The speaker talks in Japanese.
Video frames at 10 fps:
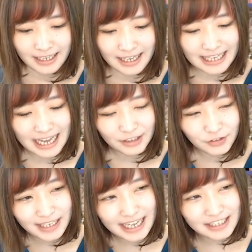やっと
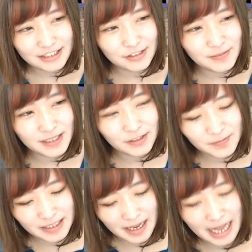ラクシュミーとみ
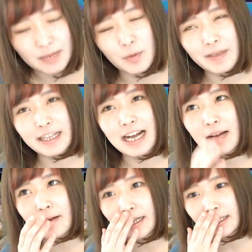なあでも
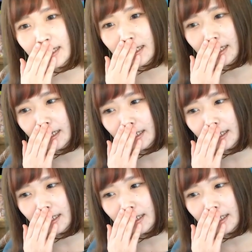ミナーかな